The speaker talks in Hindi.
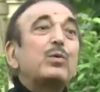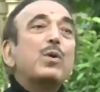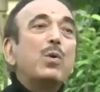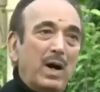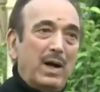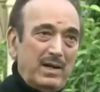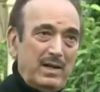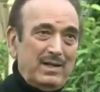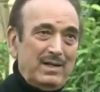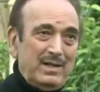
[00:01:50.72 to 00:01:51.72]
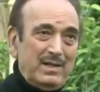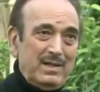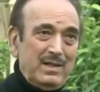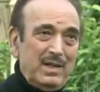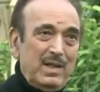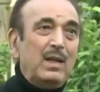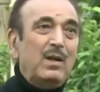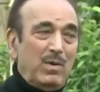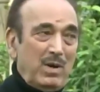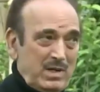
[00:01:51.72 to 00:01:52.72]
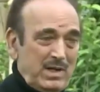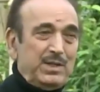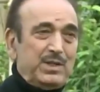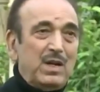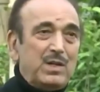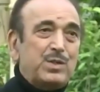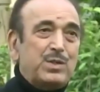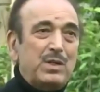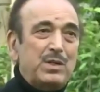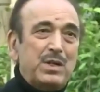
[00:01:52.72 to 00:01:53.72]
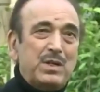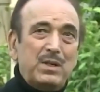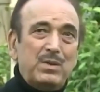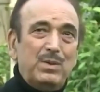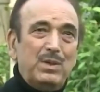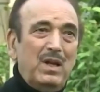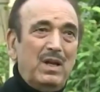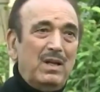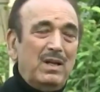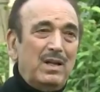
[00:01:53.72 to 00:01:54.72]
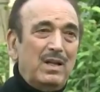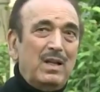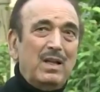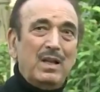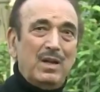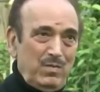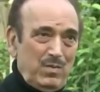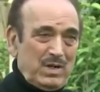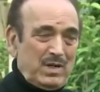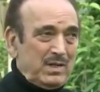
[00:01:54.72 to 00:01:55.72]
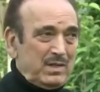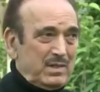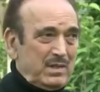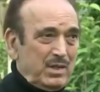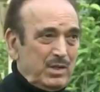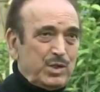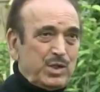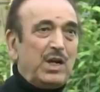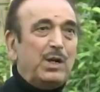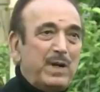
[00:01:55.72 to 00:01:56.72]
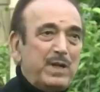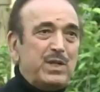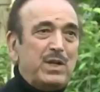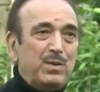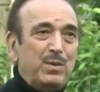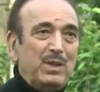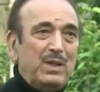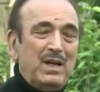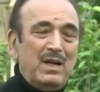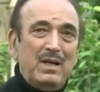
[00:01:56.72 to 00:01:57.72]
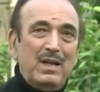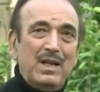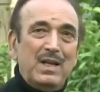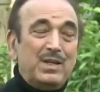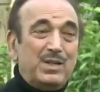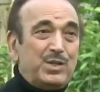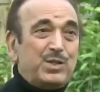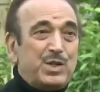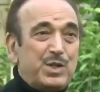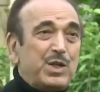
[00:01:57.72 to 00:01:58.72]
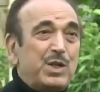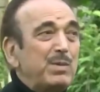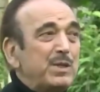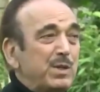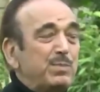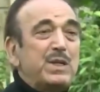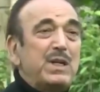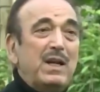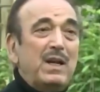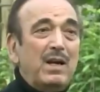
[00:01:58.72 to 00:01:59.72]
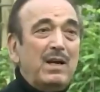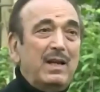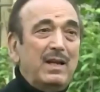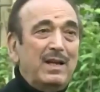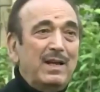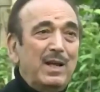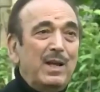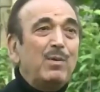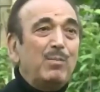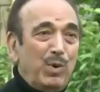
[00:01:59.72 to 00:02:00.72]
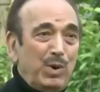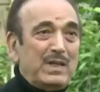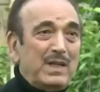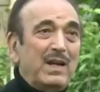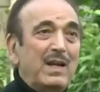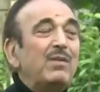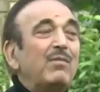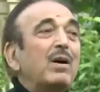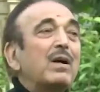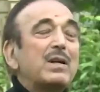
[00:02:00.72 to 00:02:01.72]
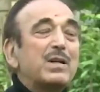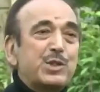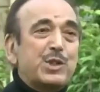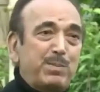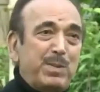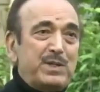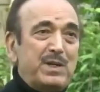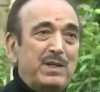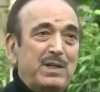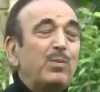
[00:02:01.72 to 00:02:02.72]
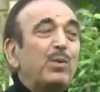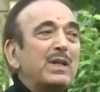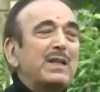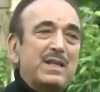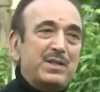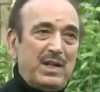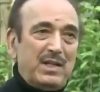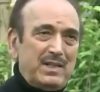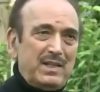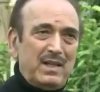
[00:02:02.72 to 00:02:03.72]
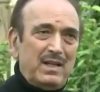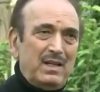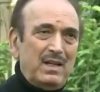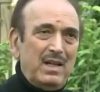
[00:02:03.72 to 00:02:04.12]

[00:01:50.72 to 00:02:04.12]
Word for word: तो क्यों हारा वहां का इंचार्ज जनरल सेक्रेटरी कौन था वहां का स्टेट प्रेसिडेंट कौन था जिस डिस्ट्रिक्ट में सब सीटें हारे हैं बुरी तारे हैं वहां का डिस्ट्रिक्ट प्रेसिडेंट था वो कितने साल से था